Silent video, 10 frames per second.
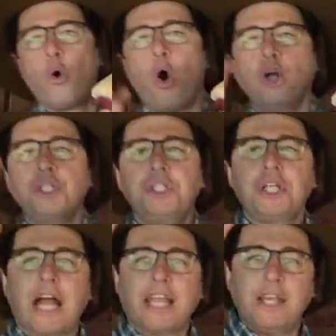
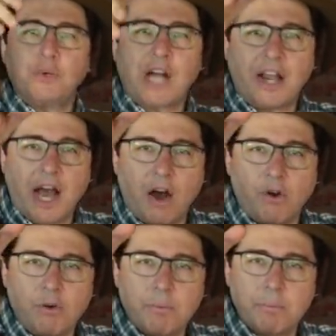Hoje aqui no
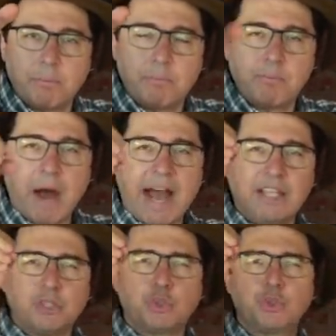canal
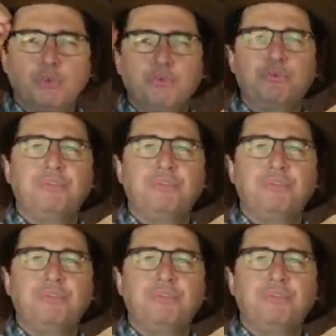mais um